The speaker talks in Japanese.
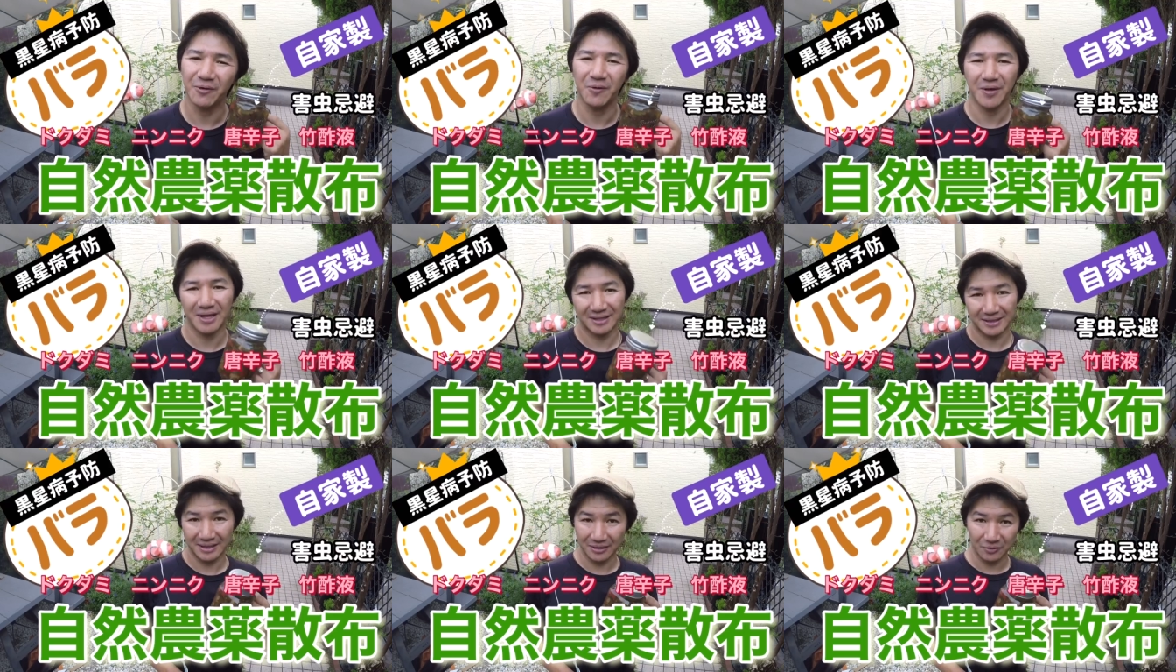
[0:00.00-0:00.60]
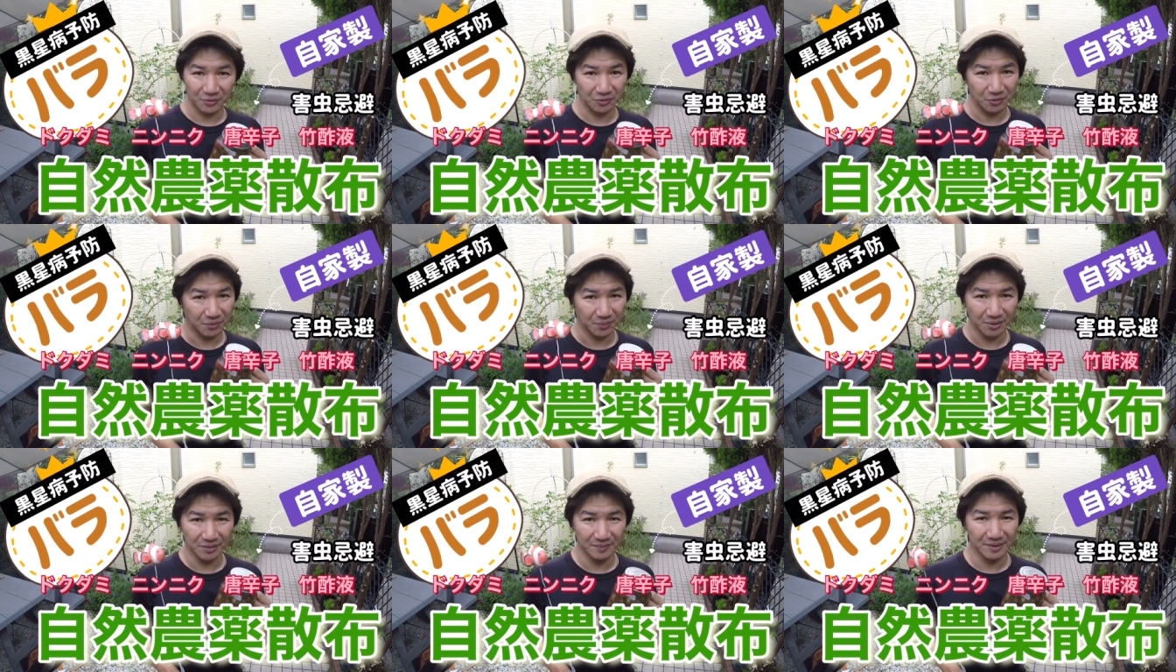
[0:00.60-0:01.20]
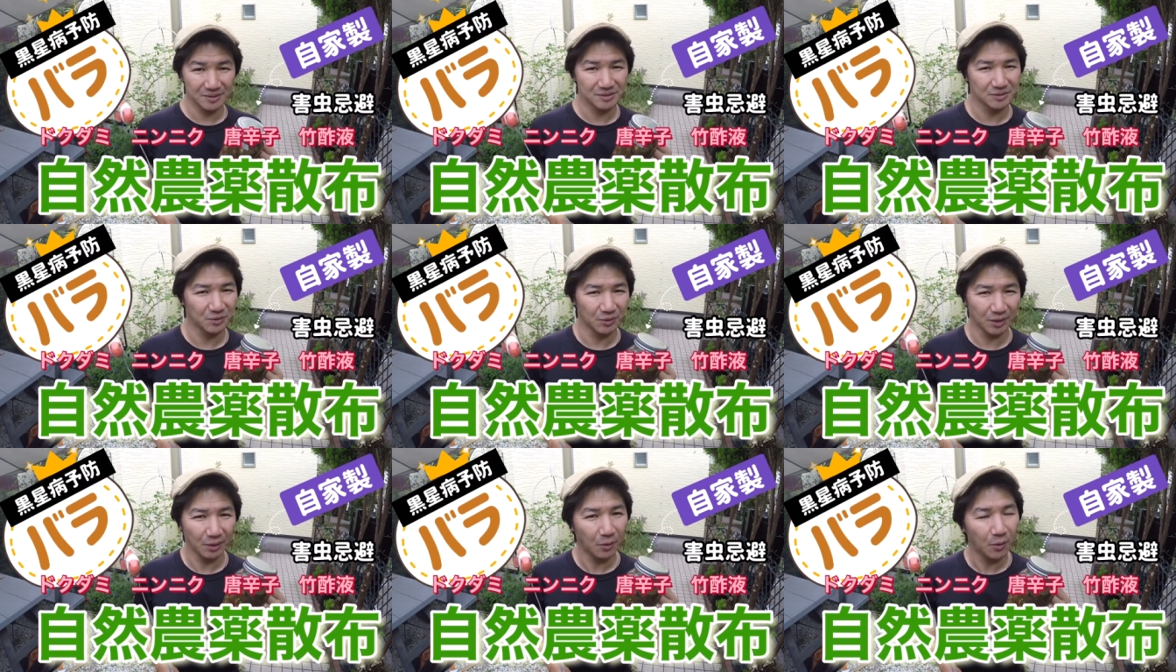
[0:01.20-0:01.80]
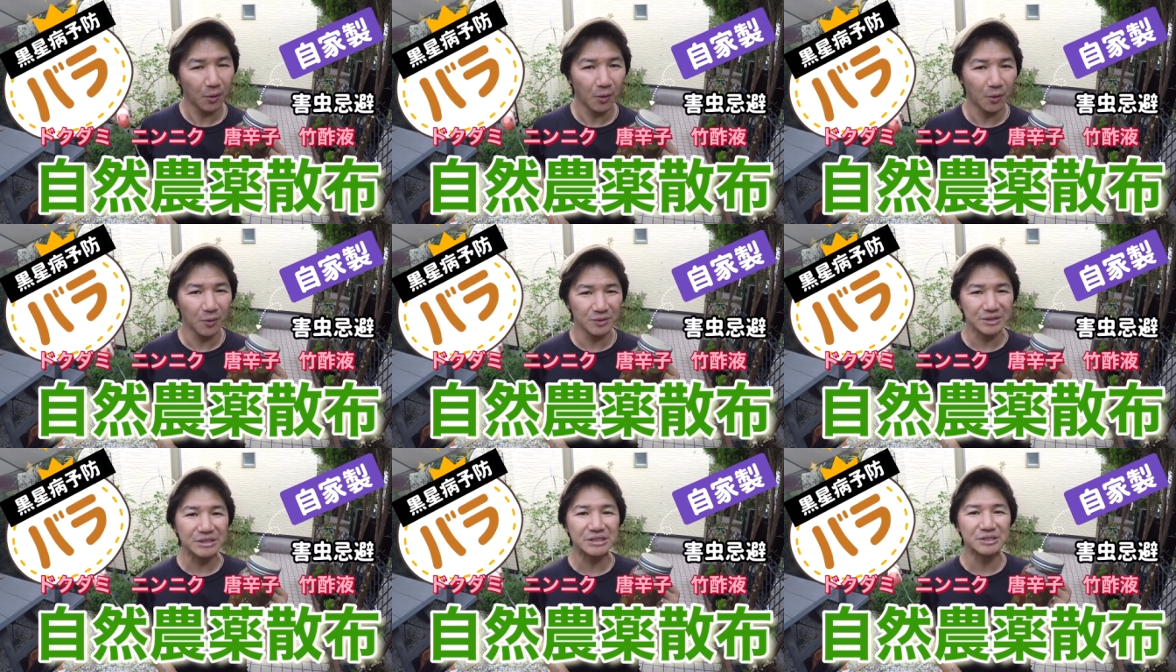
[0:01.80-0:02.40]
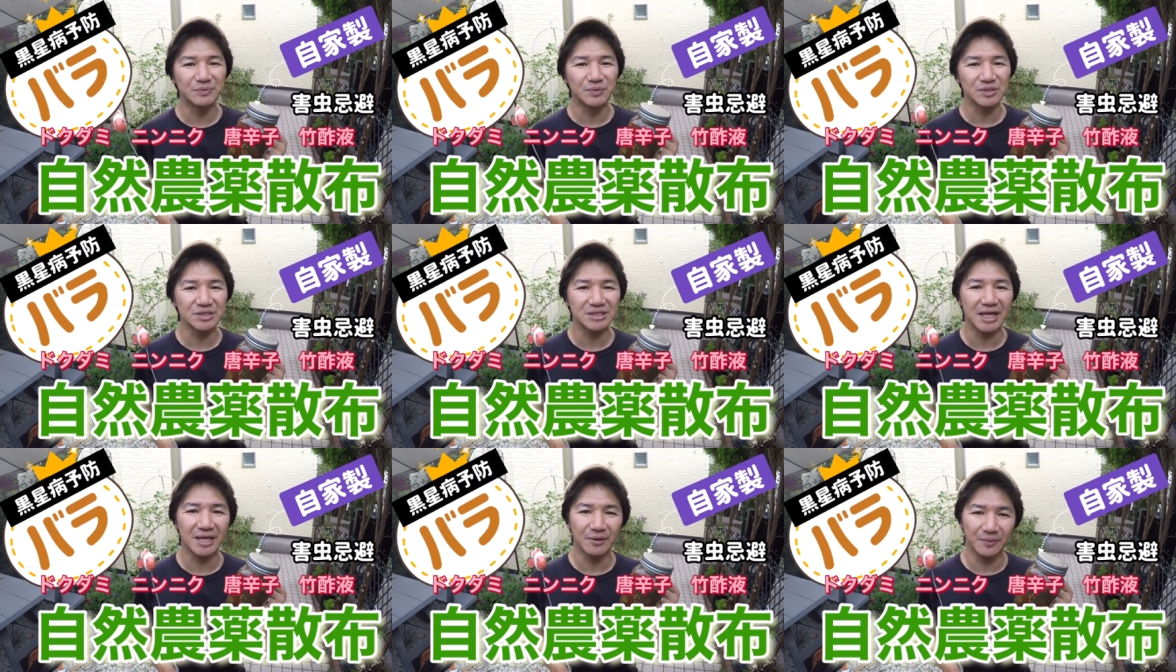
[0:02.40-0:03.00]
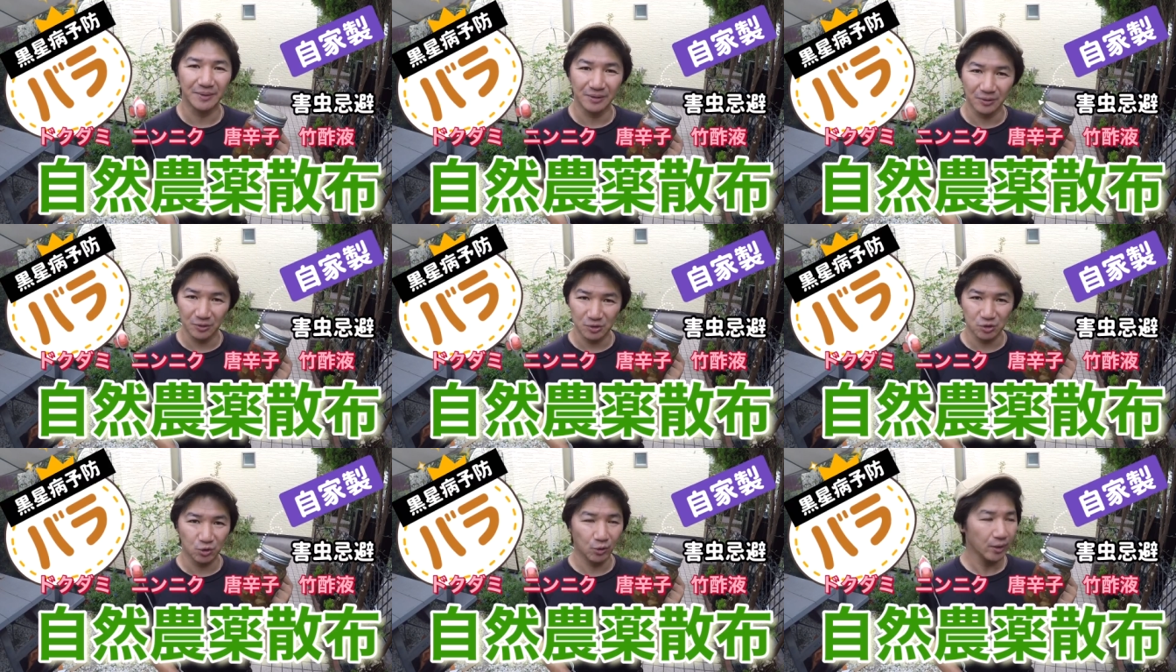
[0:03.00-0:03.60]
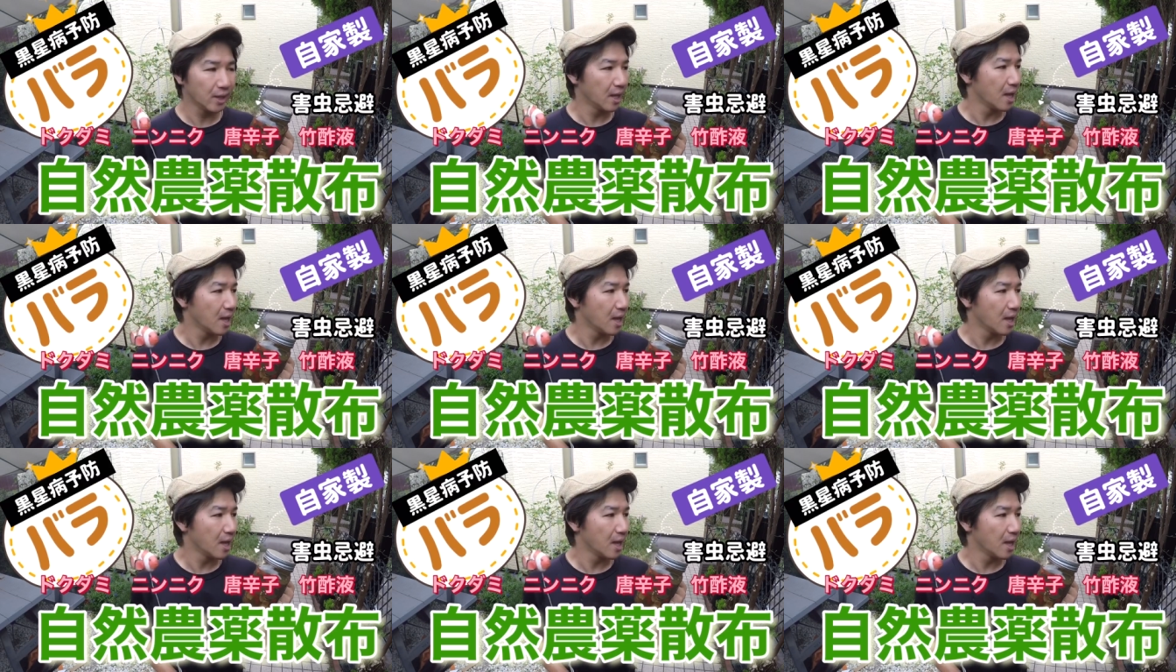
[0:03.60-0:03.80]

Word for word: 終わっていこうと思いますので本日も最後までご視聴